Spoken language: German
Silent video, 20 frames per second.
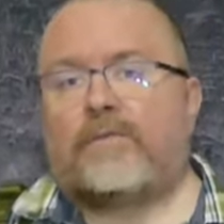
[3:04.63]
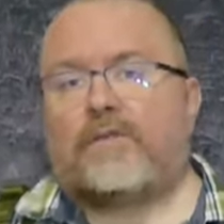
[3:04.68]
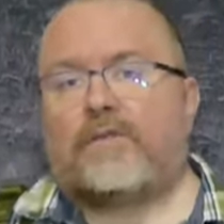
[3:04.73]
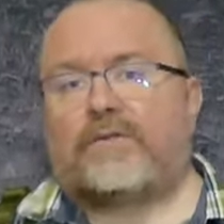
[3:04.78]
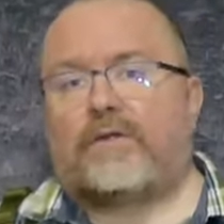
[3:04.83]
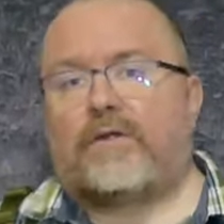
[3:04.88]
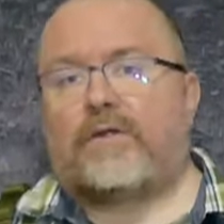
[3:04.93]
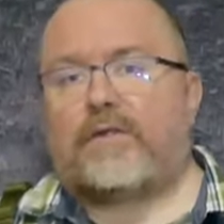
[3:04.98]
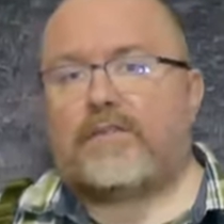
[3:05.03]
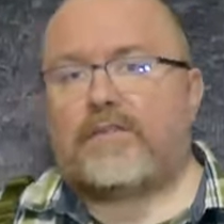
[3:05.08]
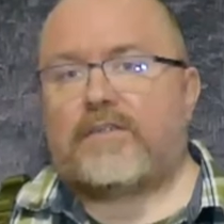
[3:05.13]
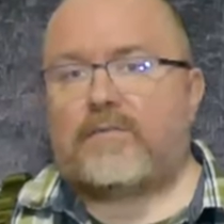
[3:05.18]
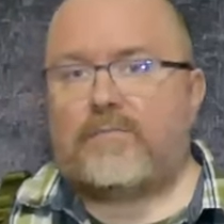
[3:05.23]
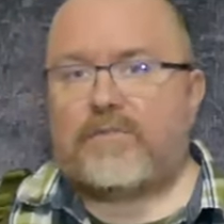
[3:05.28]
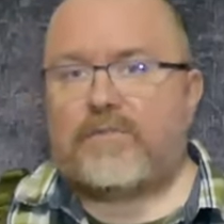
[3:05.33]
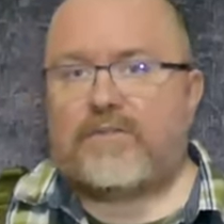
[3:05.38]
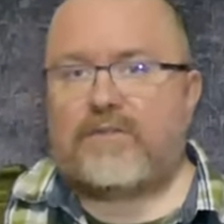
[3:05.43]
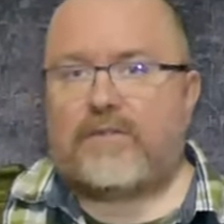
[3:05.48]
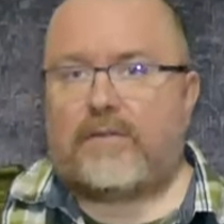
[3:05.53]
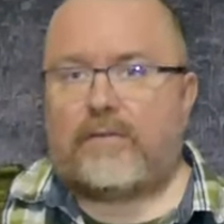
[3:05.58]
Das klingt jetzt
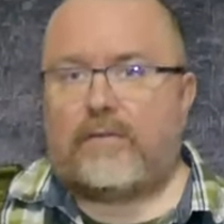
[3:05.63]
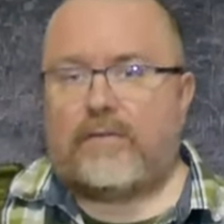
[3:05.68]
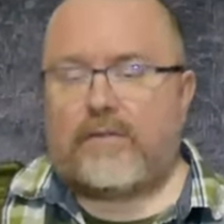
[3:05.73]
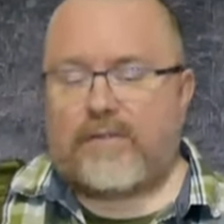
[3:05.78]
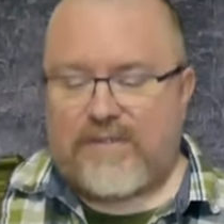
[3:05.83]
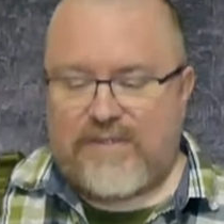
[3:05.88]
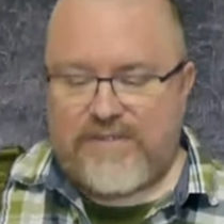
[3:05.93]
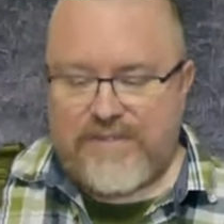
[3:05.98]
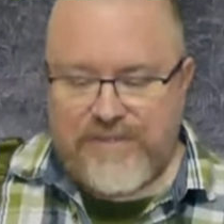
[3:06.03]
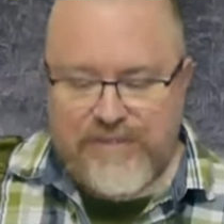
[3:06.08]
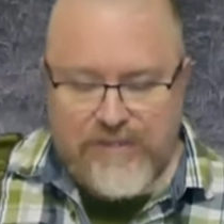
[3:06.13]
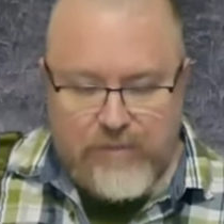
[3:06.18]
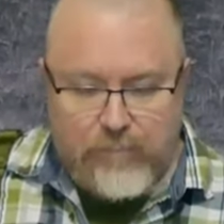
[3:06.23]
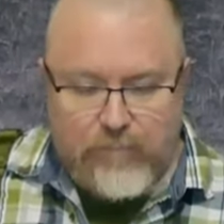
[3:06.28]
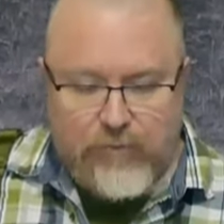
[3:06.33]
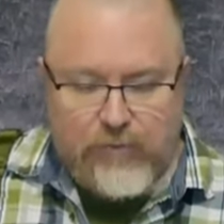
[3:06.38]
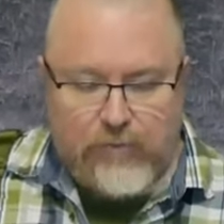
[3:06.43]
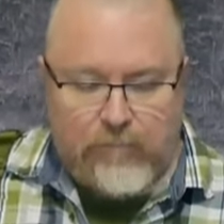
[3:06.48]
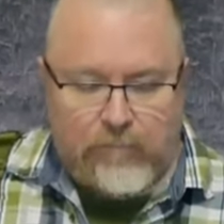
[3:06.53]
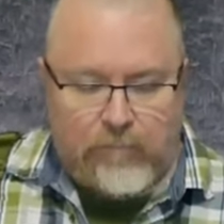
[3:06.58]
ein bisschen
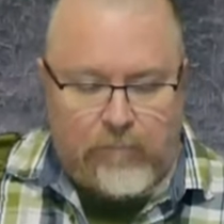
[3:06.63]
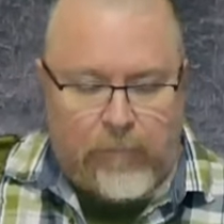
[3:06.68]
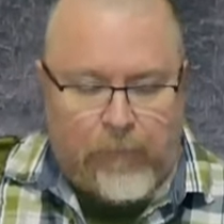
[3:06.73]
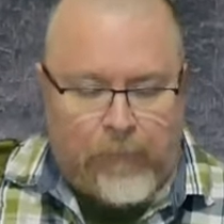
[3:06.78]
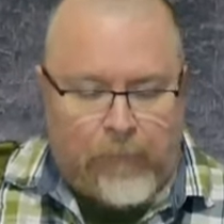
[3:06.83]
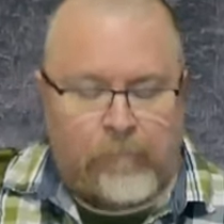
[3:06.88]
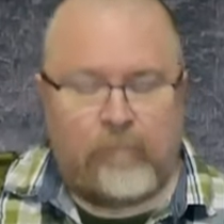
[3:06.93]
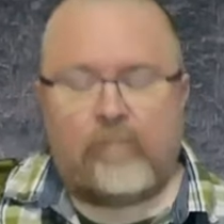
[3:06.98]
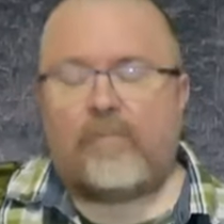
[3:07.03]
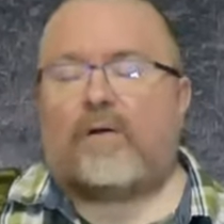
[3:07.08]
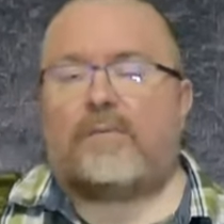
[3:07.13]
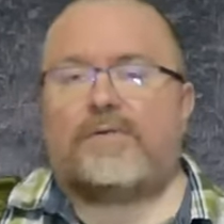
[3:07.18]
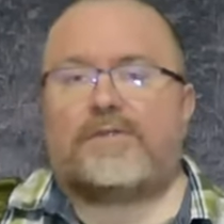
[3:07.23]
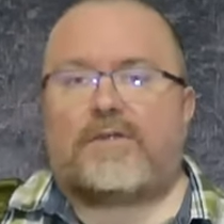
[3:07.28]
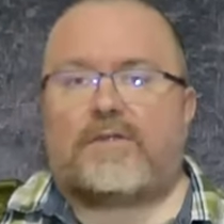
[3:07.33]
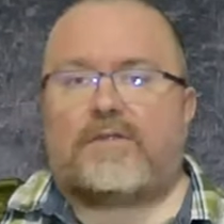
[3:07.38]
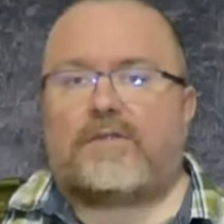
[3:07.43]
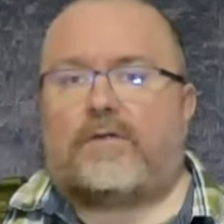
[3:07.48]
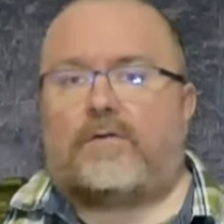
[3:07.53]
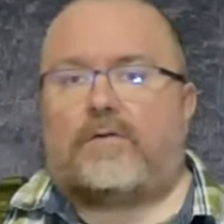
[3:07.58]
simpel, aber es
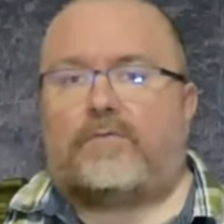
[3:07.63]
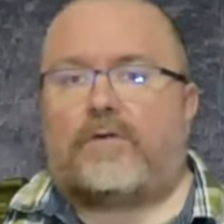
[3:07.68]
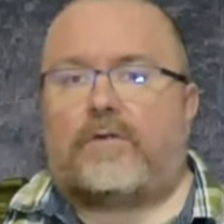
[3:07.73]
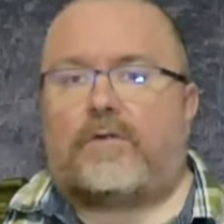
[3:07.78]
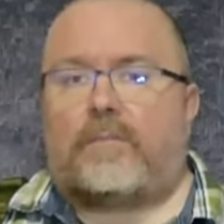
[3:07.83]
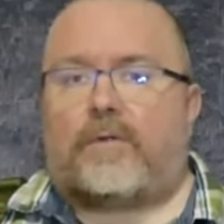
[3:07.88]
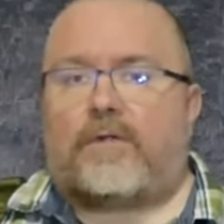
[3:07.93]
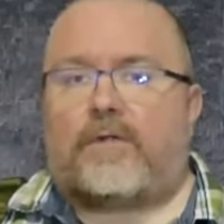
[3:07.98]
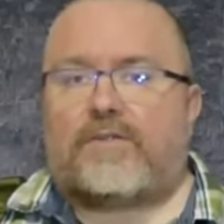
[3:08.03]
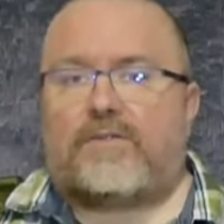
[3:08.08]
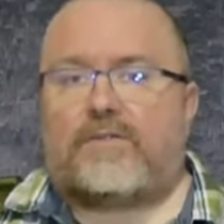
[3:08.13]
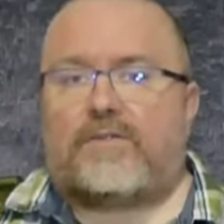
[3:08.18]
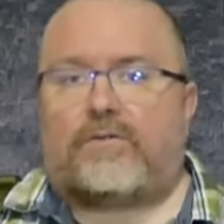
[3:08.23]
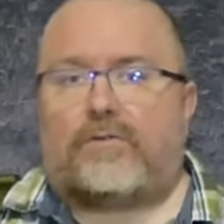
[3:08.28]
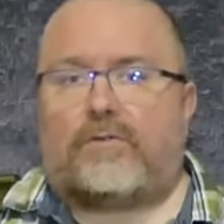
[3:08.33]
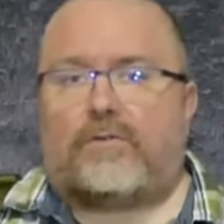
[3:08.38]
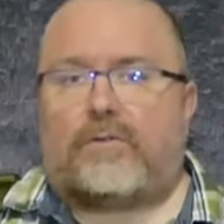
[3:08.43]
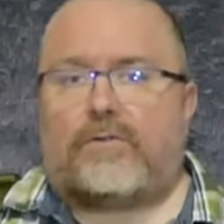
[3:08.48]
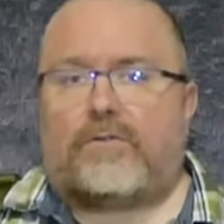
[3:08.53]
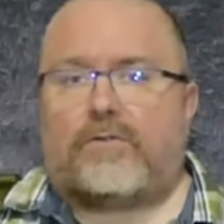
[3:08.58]
hat sich einfach in der Praxis
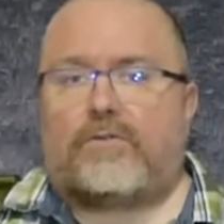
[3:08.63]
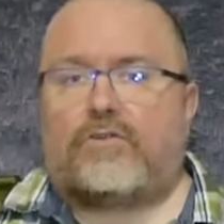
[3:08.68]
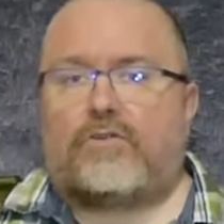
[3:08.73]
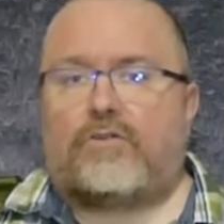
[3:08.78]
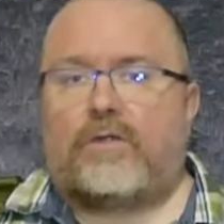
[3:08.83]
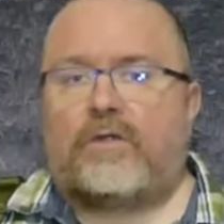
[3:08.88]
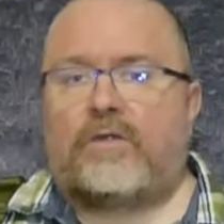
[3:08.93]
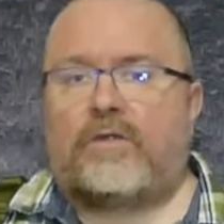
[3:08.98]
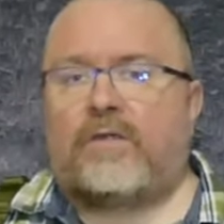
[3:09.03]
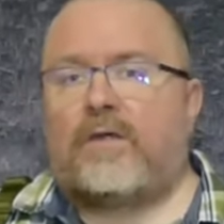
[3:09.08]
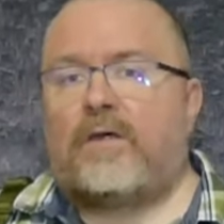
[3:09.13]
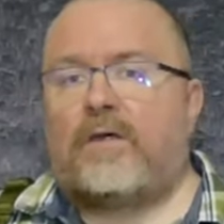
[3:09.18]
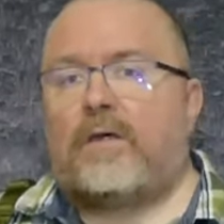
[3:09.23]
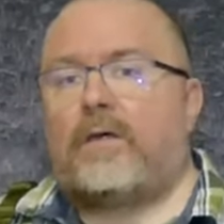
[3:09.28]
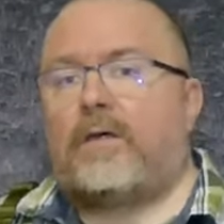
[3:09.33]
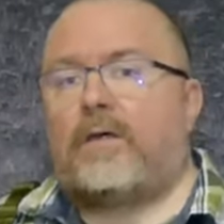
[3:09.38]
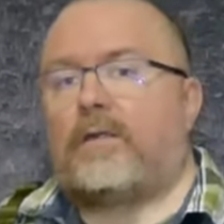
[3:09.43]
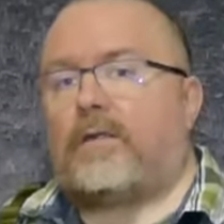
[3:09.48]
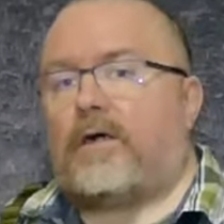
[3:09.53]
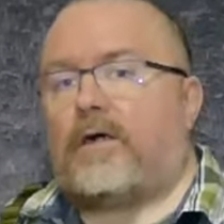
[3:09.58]
herausgestellt,
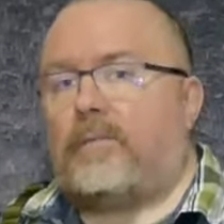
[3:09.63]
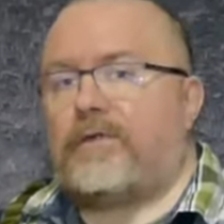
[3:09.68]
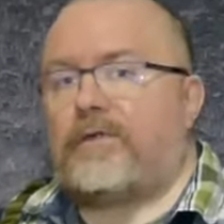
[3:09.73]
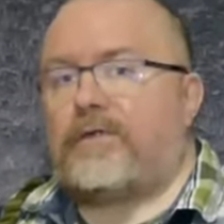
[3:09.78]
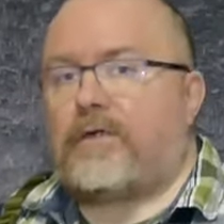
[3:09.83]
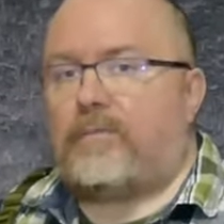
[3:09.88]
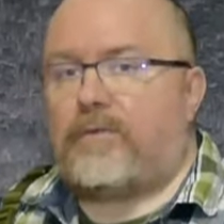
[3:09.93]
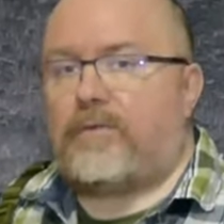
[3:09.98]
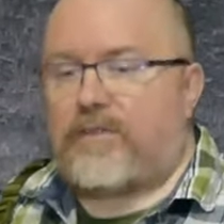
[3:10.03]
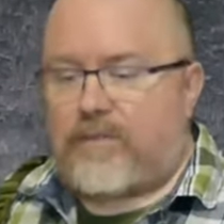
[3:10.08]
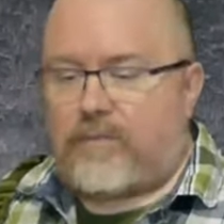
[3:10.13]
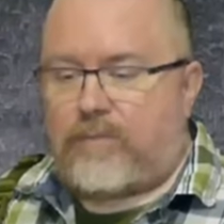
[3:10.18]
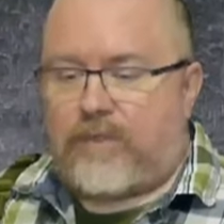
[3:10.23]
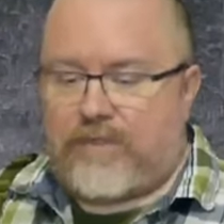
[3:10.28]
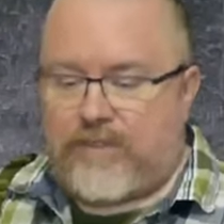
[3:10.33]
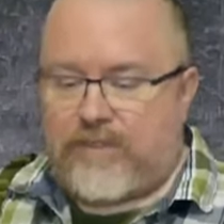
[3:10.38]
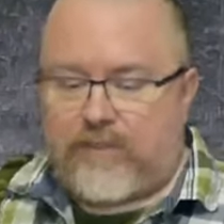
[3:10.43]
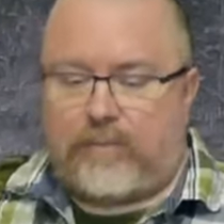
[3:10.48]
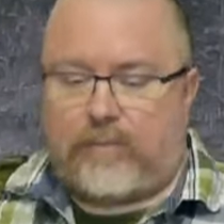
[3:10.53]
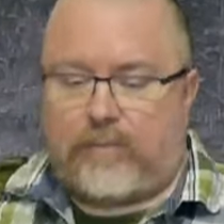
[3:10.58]
damit kann man das
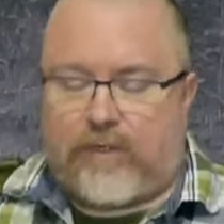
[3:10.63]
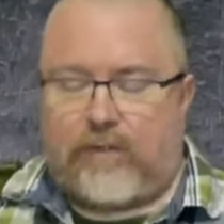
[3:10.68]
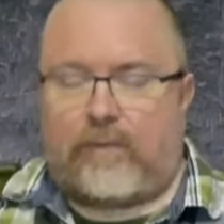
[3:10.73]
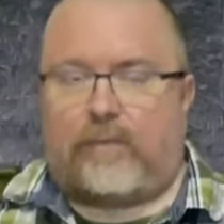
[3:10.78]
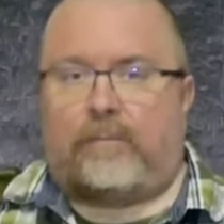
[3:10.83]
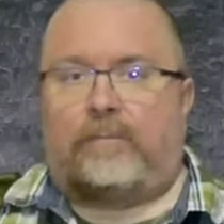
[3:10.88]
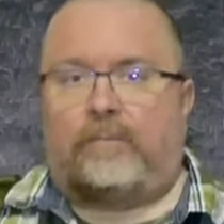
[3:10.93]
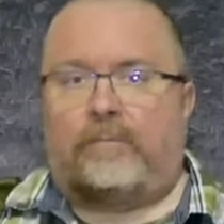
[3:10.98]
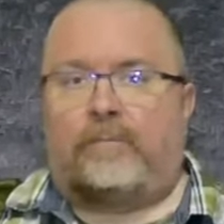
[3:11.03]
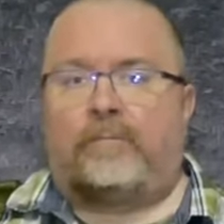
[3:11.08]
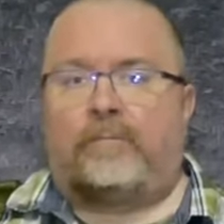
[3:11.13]
meiste machen.